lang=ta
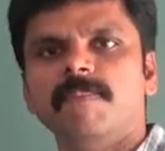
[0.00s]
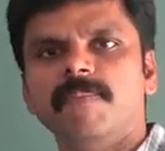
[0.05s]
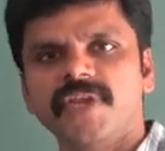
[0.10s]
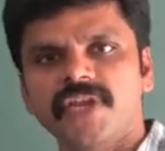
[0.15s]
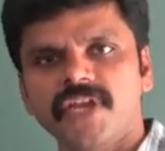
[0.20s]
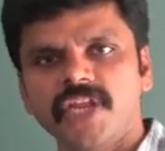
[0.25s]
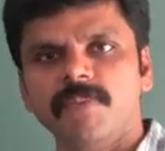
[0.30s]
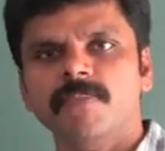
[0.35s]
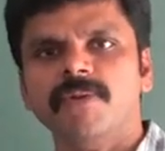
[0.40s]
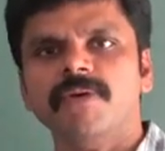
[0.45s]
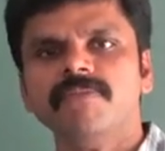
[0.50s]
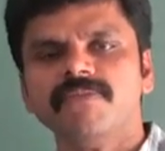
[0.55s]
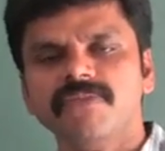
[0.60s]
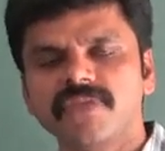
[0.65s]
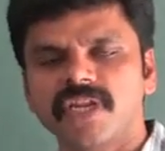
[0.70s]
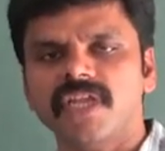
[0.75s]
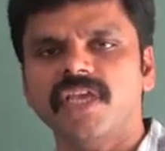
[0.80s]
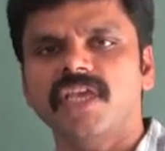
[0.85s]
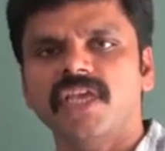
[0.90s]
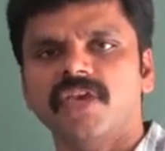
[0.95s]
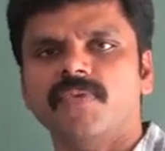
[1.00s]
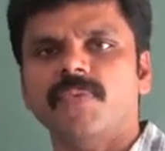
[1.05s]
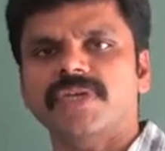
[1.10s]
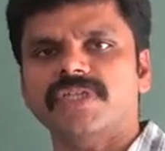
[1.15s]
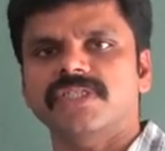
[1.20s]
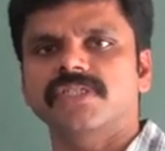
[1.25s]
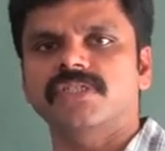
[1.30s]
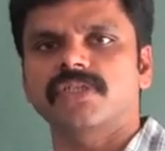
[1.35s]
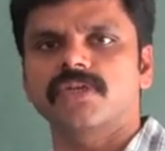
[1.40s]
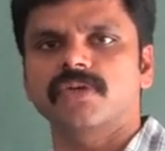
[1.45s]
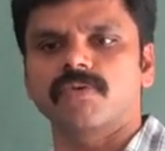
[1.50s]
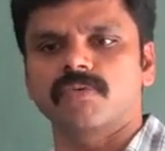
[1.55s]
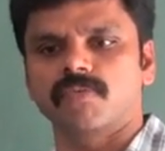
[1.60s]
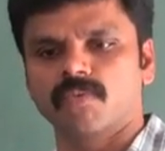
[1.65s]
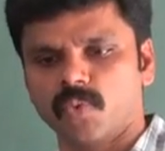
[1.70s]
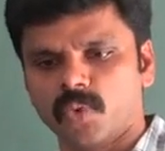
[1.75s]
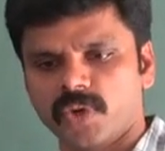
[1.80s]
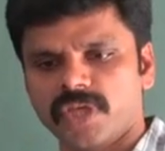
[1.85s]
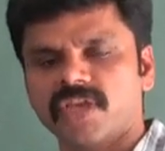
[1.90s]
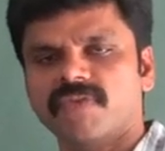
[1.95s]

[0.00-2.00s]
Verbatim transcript: மினிமம் த்ரீ ஈக்குவேஷன்ஸ் இருக்கணும் மூணு